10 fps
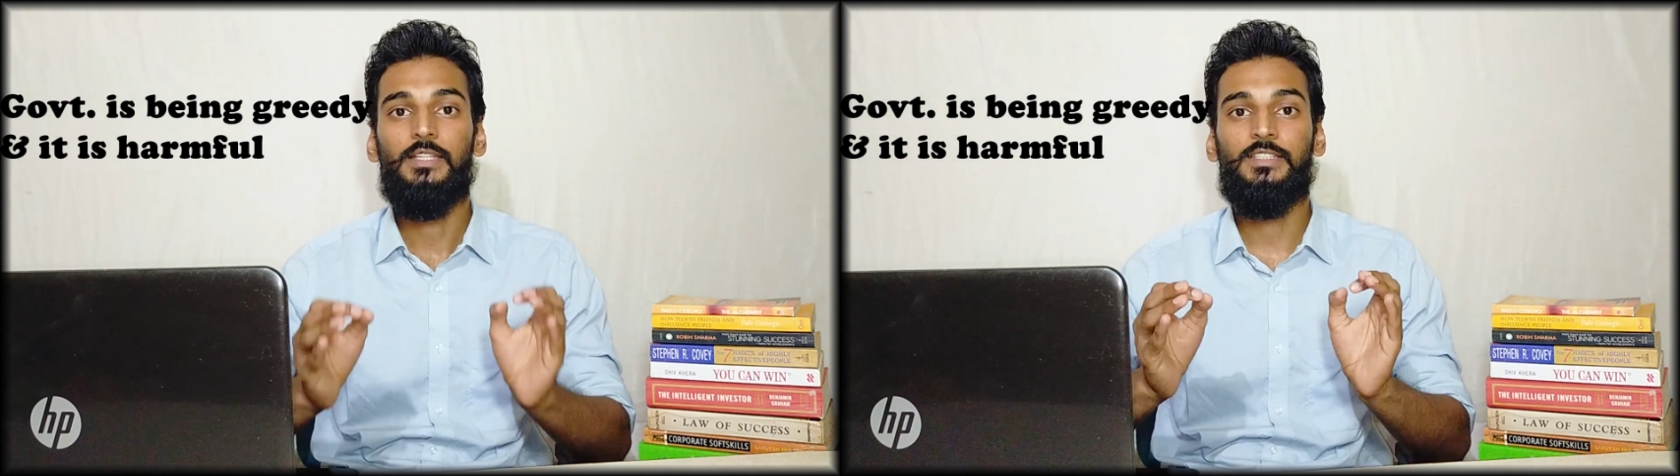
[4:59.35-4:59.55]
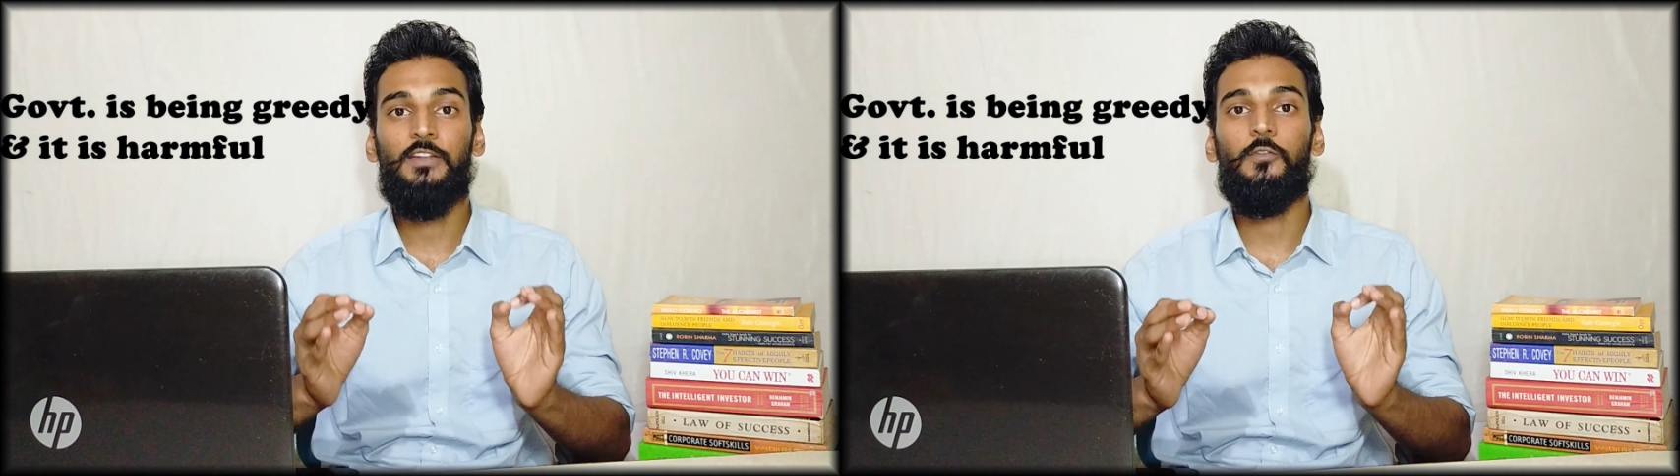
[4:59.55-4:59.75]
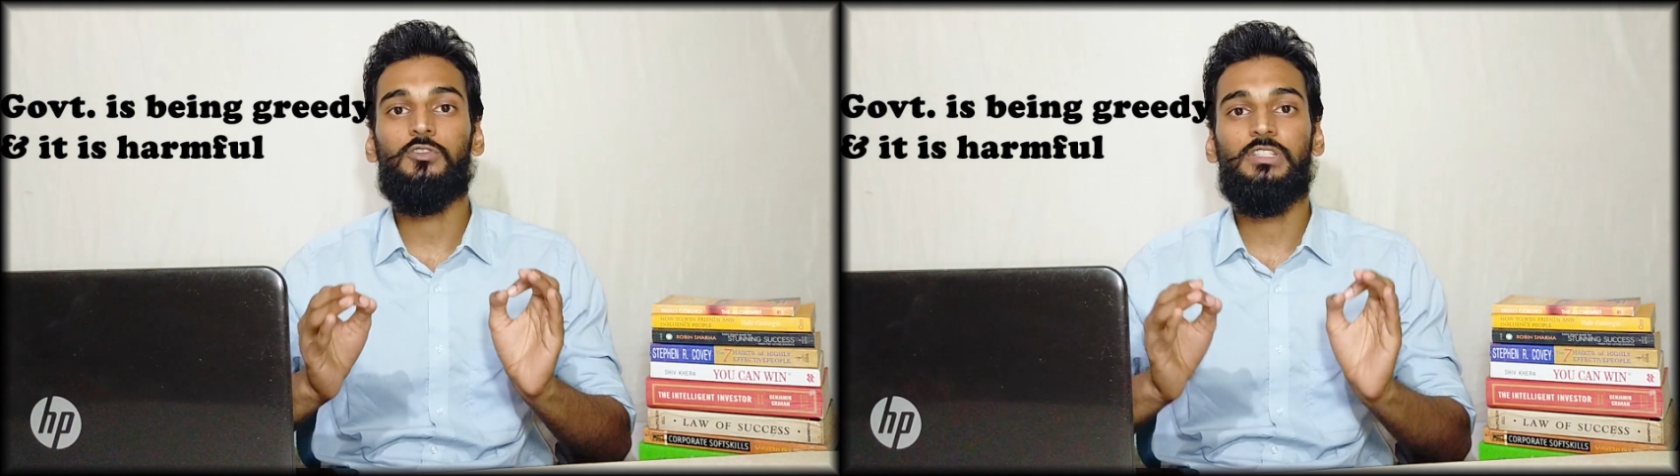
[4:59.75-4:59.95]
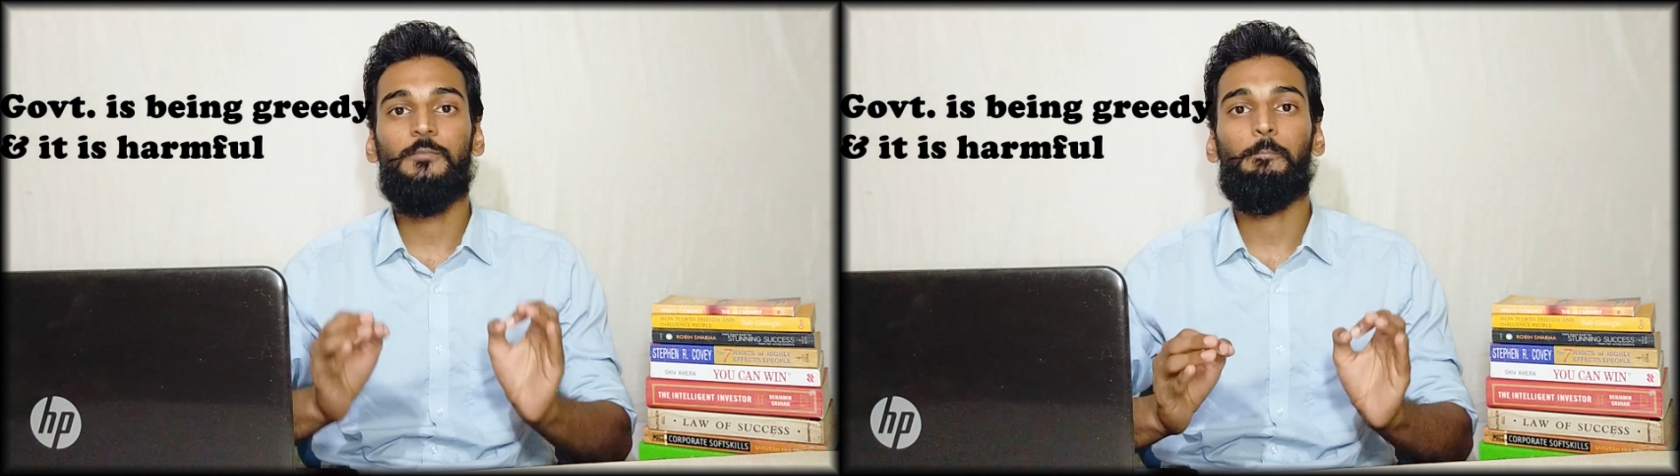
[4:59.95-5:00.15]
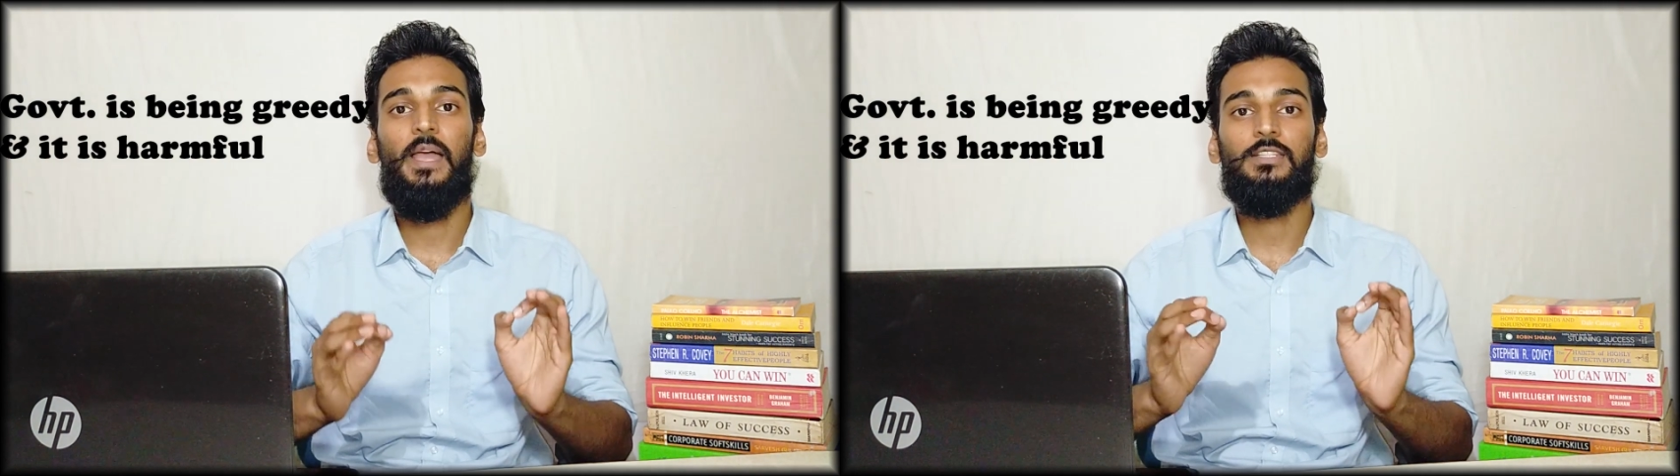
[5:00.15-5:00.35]
सिर्फ और
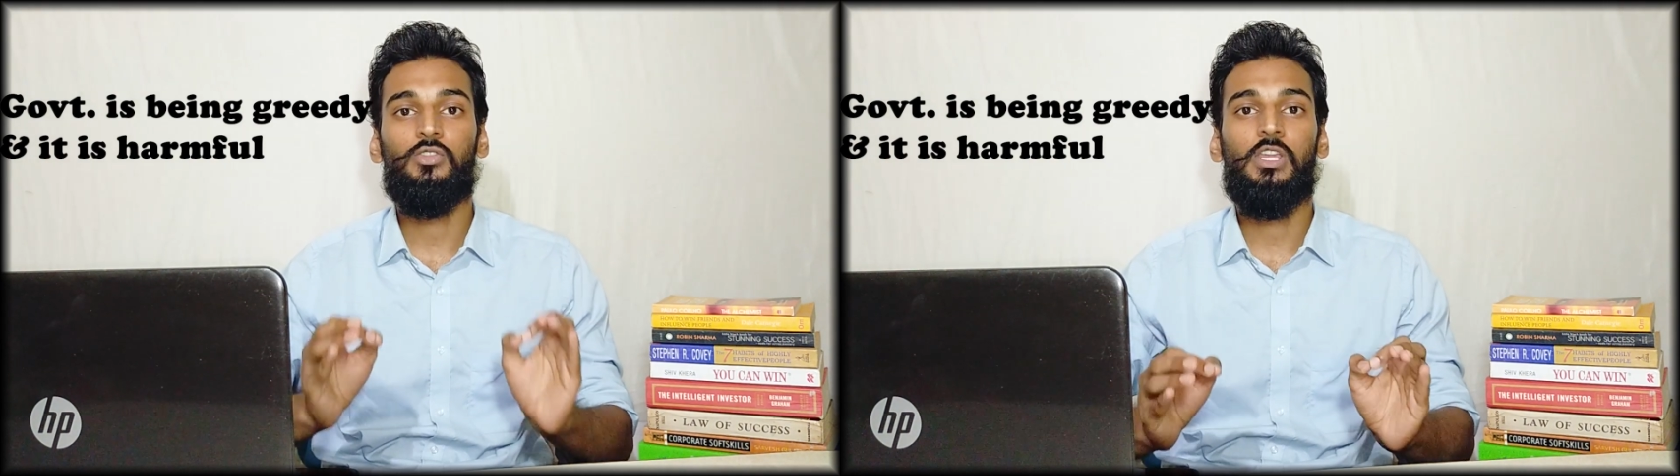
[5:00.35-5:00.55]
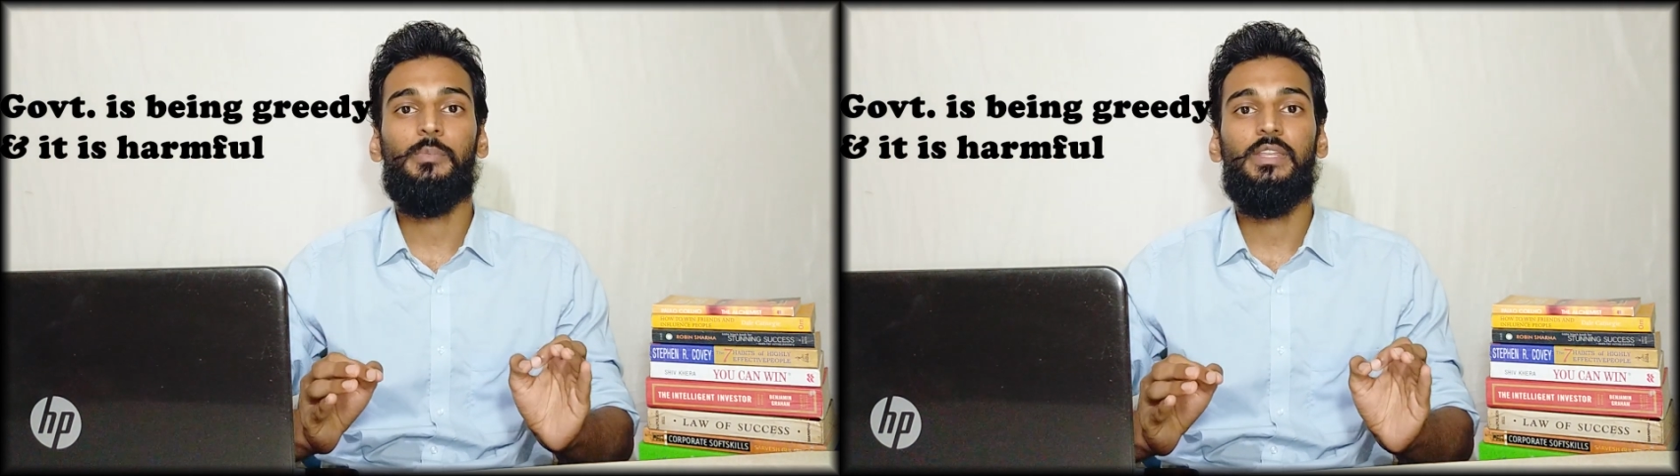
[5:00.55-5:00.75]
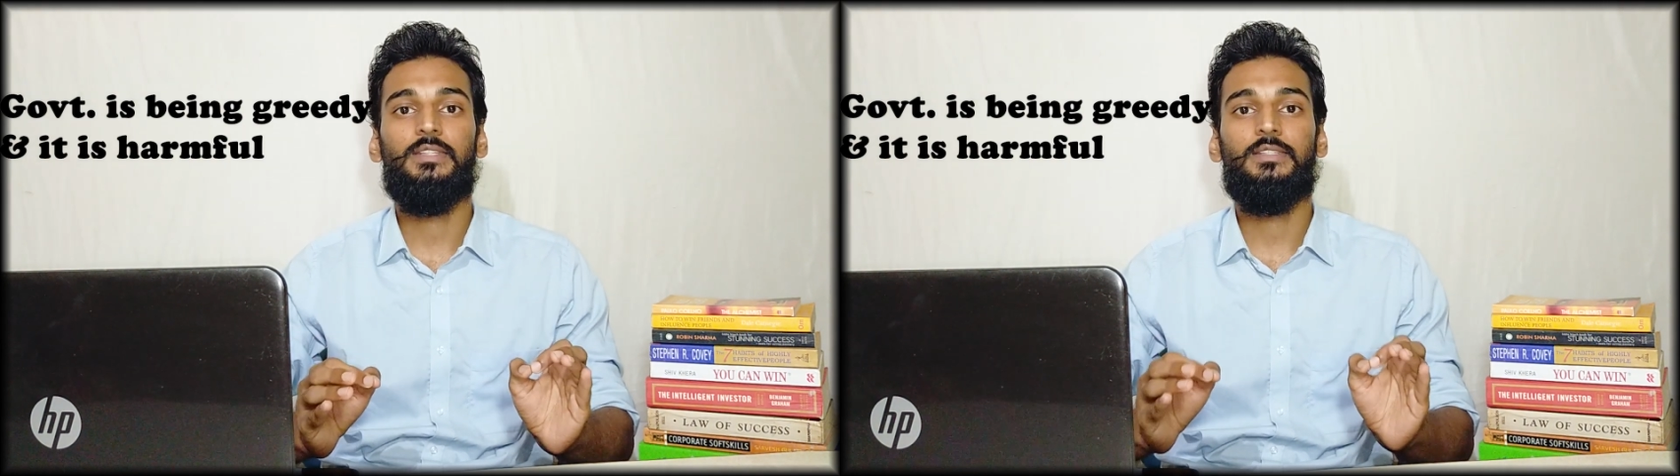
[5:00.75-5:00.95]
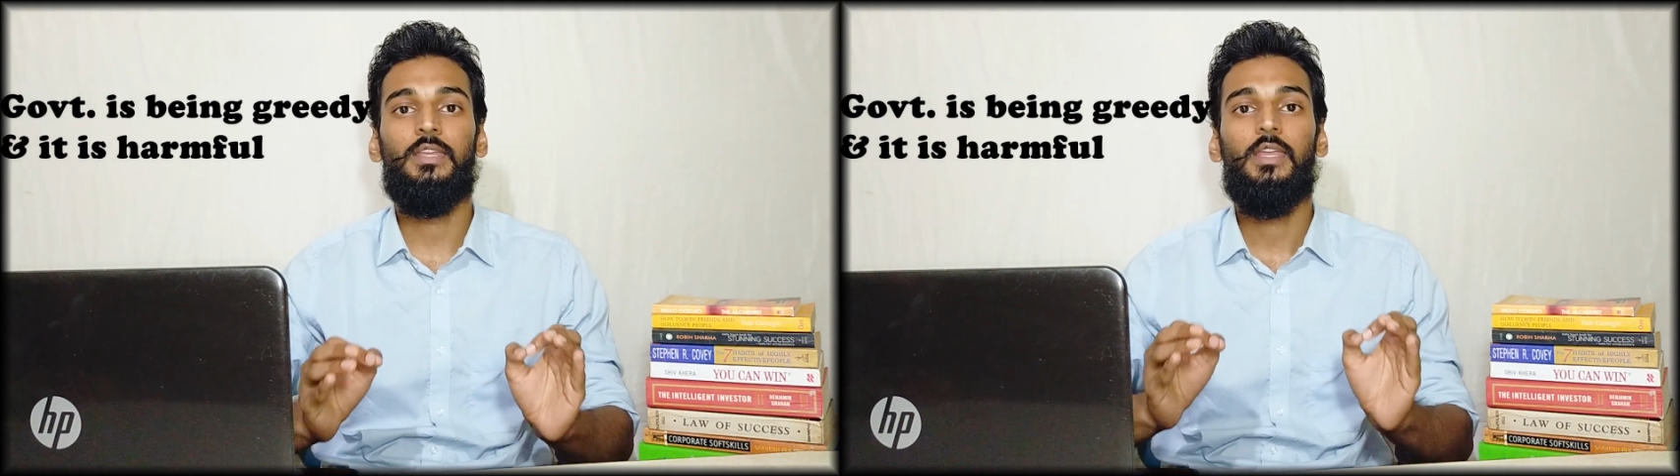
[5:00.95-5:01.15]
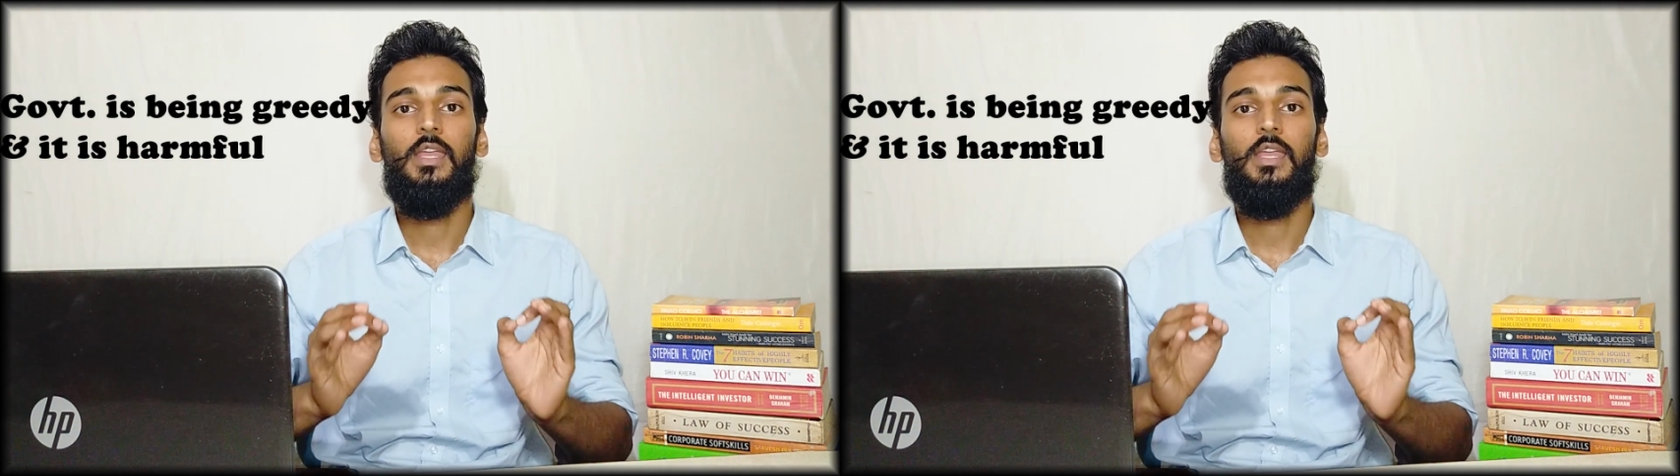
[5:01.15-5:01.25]
सिर्फ पैसों की वजह से